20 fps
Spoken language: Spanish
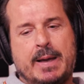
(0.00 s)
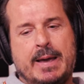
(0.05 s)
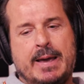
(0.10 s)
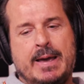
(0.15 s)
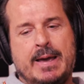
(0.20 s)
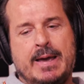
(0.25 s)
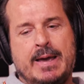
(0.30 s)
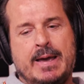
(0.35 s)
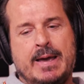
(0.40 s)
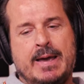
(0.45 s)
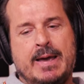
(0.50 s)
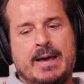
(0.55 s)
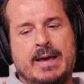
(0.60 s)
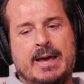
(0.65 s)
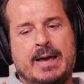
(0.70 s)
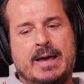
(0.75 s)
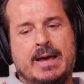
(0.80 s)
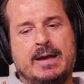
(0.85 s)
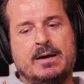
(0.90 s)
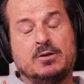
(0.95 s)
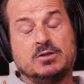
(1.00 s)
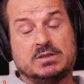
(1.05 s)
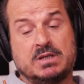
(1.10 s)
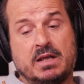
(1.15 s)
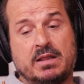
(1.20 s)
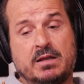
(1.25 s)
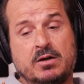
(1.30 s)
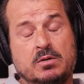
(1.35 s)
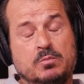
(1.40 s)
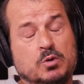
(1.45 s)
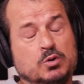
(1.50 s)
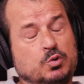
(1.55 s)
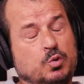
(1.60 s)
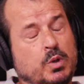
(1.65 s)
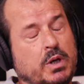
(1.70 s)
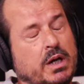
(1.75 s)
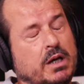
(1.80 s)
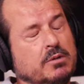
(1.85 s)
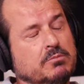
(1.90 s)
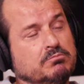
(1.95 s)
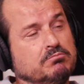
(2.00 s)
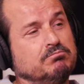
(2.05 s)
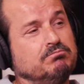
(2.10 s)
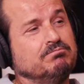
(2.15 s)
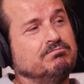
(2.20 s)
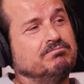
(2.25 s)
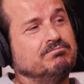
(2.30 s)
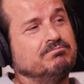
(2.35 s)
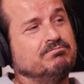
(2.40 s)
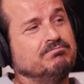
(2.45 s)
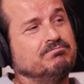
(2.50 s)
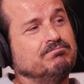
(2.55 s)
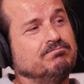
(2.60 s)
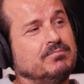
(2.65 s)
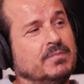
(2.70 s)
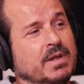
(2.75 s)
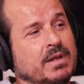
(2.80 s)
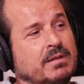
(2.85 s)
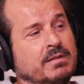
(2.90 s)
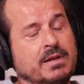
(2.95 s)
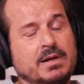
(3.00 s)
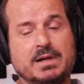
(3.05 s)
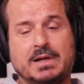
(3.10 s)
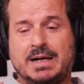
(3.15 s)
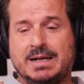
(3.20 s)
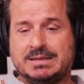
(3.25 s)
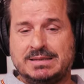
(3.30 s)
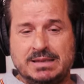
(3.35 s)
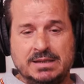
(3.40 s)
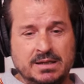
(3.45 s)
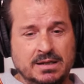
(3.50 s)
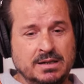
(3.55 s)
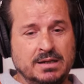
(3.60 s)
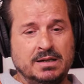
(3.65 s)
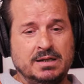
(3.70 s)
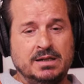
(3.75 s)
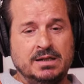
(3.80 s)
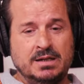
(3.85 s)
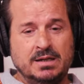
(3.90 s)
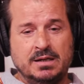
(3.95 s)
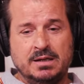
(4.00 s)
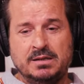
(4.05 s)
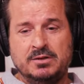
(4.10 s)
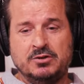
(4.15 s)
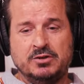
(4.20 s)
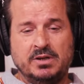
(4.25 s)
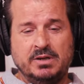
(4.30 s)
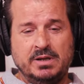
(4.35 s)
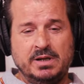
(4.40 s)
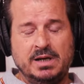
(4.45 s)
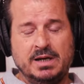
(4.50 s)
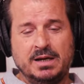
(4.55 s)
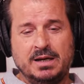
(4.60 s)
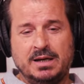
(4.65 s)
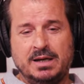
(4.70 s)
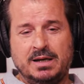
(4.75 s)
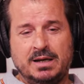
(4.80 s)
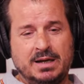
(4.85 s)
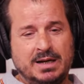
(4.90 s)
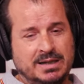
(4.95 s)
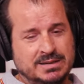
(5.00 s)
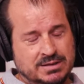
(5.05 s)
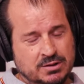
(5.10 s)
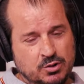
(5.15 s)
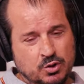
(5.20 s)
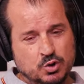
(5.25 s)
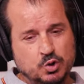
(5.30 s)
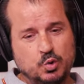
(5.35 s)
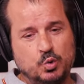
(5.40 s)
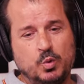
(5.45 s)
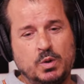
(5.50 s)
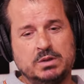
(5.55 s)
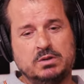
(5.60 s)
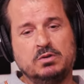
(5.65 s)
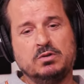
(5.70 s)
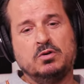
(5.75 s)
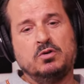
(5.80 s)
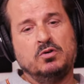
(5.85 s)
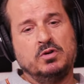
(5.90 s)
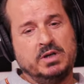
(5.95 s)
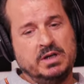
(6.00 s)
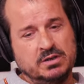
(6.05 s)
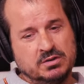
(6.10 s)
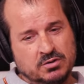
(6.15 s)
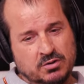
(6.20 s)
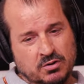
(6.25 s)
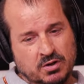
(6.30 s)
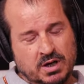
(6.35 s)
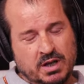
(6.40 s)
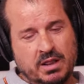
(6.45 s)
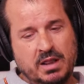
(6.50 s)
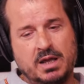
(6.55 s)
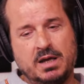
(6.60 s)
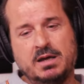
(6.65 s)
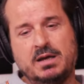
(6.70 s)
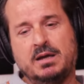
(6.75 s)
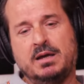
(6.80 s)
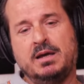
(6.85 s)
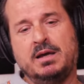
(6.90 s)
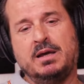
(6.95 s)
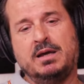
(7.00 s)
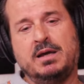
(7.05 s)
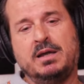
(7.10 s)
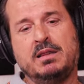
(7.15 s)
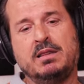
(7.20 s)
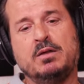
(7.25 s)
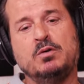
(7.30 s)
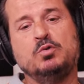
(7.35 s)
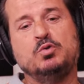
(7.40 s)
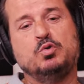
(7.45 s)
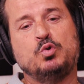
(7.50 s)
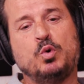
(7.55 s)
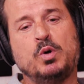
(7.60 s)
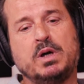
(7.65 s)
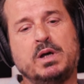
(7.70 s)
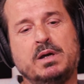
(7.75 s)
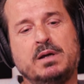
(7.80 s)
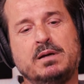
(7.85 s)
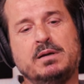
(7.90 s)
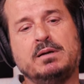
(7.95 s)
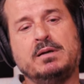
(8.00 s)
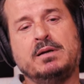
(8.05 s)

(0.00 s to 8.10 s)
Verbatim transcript: Eh, los cacé como troque, es decir, casi, eh, yo te diría que casi los cuatro con quienes lo cacé eh, hice un trueque